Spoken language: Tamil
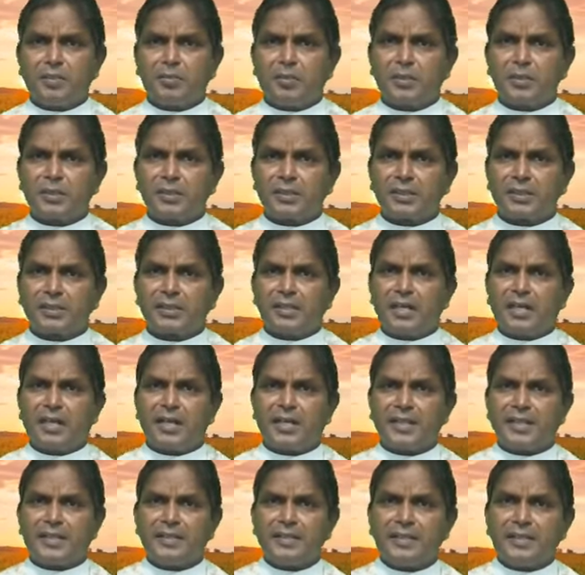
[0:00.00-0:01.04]
ஒரு
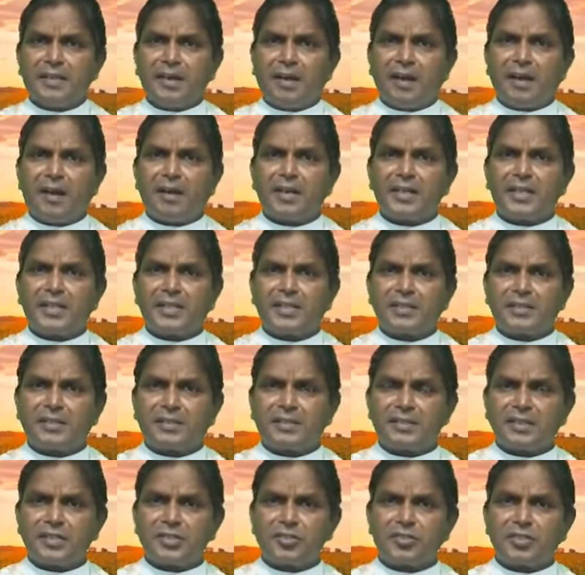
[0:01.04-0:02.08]
தாய்
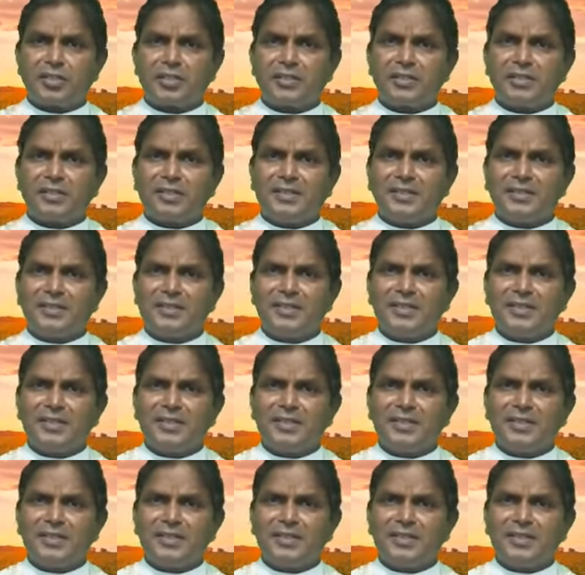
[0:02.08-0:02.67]
ஆலயத்திற்கு சென்று